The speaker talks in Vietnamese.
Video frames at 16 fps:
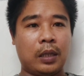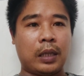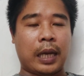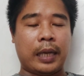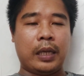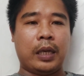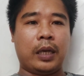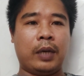
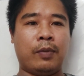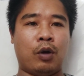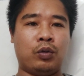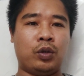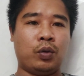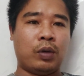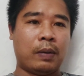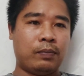tại vì cái bộ
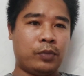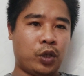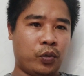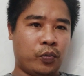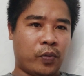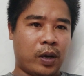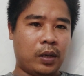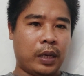siêu nấm
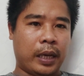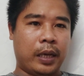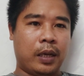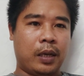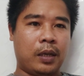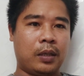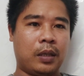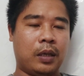siêu phẫn này